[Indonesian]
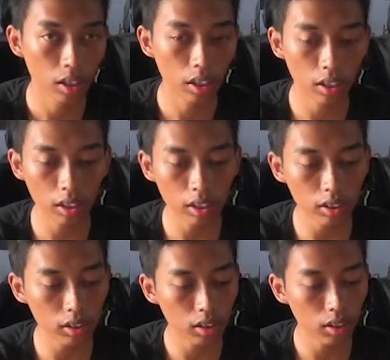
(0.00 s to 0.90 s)
ini
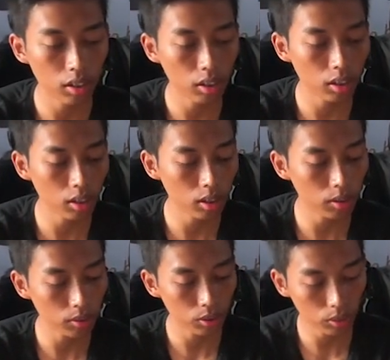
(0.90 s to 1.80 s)
uh,
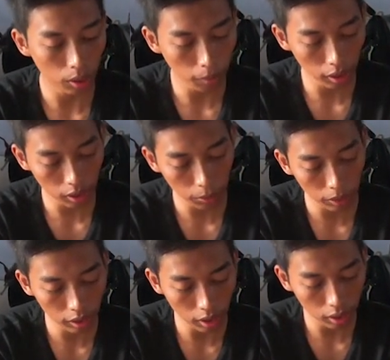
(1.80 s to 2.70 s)
sudah mantap
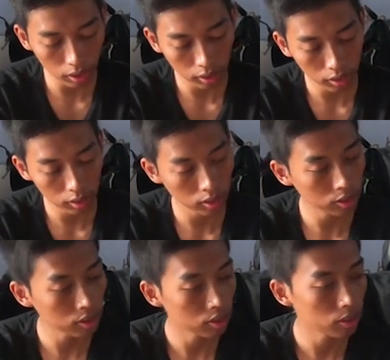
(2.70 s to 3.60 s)
ini ya
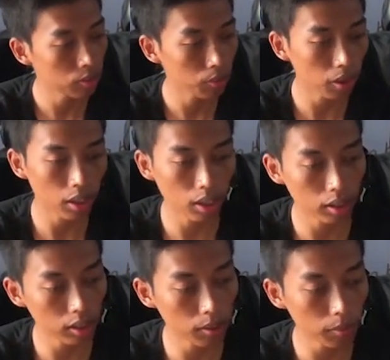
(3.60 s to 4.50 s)

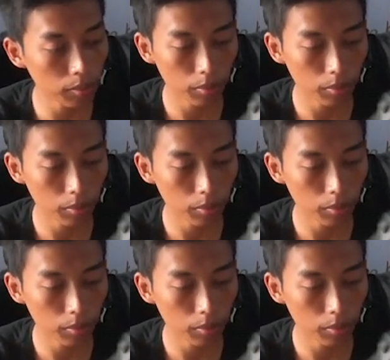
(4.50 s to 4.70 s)
warnanya